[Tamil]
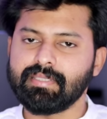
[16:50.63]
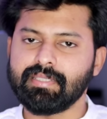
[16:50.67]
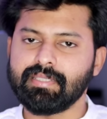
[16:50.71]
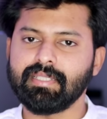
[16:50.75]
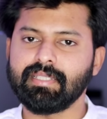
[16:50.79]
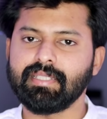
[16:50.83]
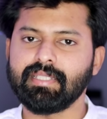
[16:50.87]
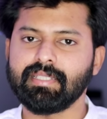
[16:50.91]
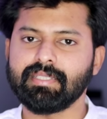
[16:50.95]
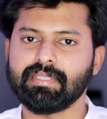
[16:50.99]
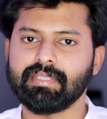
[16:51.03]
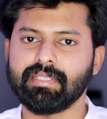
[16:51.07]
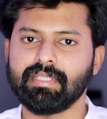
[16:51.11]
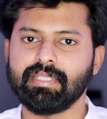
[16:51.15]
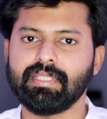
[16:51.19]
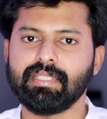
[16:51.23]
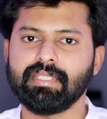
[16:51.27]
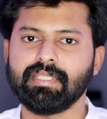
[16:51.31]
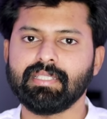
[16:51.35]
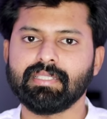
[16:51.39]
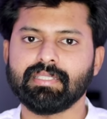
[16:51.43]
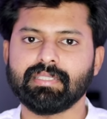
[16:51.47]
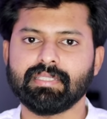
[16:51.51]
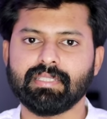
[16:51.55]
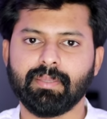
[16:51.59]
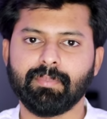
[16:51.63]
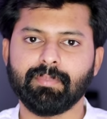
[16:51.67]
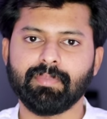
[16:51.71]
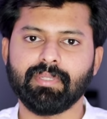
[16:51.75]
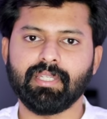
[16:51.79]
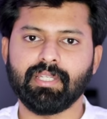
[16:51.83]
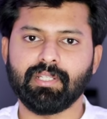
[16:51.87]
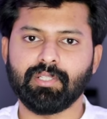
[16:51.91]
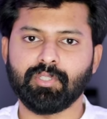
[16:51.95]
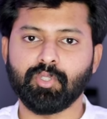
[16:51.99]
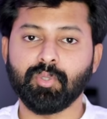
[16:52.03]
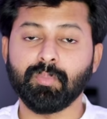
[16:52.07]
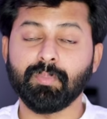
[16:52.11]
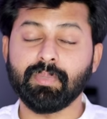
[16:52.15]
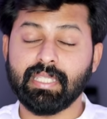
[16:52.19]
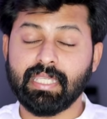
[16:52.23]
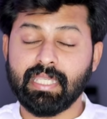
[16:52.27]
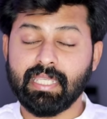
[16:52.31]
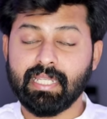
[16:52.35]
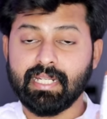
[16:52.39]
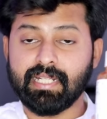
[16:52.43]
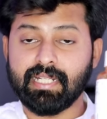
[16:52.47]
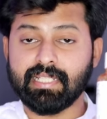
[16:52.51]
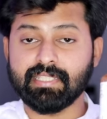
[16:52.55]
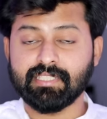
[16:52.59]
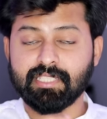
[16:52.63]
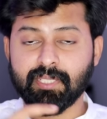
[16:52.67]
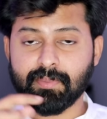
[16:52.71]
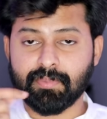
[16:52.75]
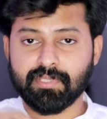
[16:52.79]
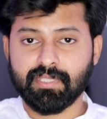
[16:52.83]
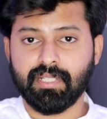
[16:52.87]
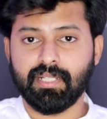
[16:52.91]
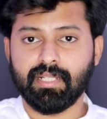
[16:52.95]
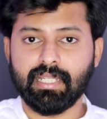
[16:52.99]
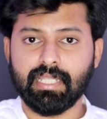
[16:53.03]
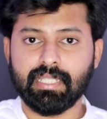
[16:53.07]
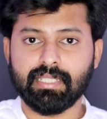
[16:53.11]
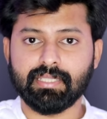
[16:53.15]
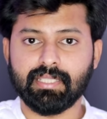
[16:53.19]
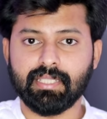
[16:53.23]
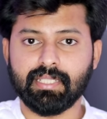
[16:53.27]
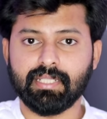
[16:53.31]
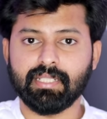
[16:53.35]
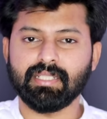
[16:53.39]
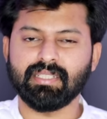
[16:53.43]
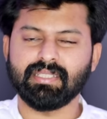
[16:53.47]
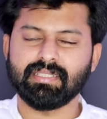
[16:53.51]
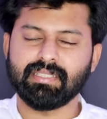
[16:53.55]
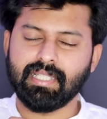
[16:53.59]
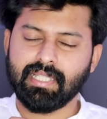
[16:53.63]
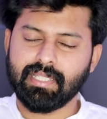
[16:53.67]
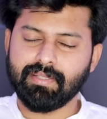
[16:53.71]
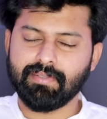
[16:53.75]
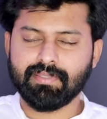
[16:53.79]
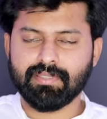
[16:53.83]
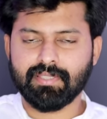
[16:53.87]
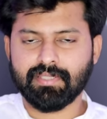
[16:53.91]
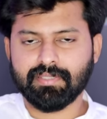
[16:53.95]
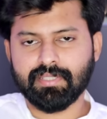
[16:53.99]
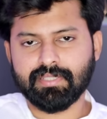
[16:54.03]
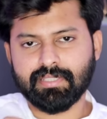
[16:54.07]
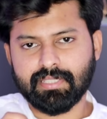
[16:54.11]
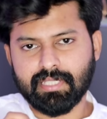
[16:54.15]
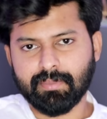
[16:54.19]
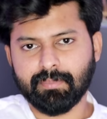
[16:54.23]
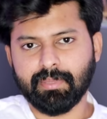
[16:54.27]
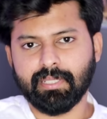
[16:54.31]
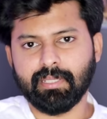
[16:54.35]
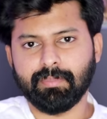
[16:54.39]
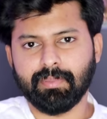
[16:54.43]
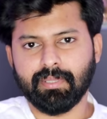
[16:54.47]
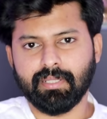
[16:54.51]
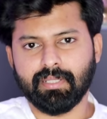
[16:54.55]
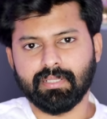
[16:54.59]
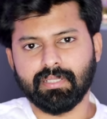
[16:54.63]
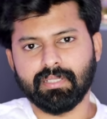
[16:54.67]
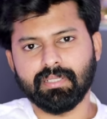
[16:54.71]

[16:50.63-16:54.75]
சீரியஸ்லி செம்மையாக இருக்கும் கீழே டிஸ்கிரிப்ஷனில் லிங்க் தரேன் தயவு செஞ்சு செக் பண்ணி